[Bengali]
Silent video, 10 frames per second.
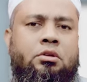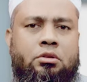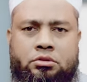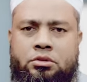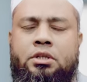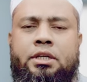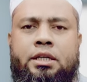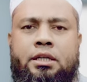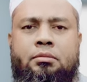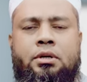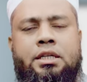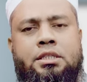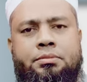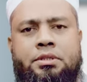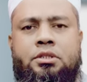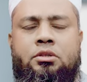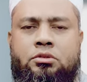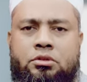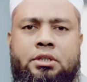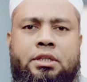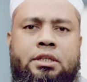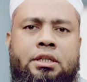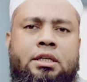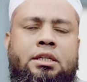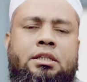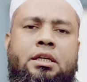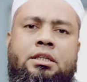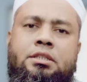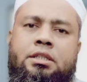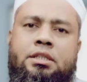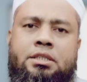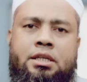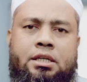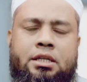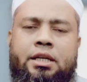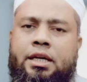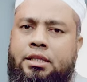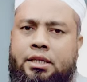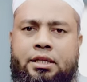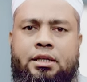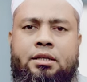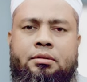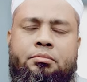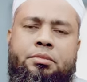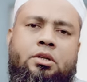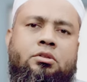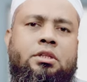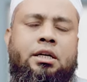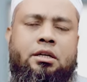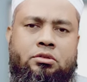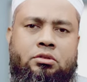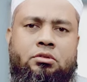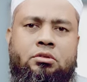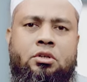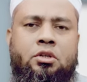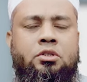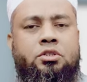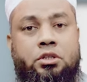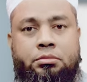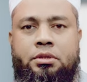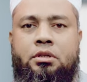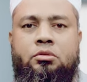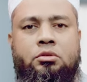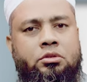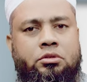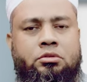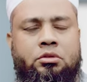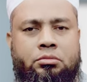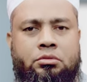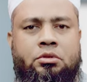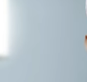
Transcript: লোকজনকে এবং আশেপাশের লোকজনকে তাদের চিকিৎসা নেয়া থেকে বিরত থাকার জন্য সবিনয় অনুরোধ করব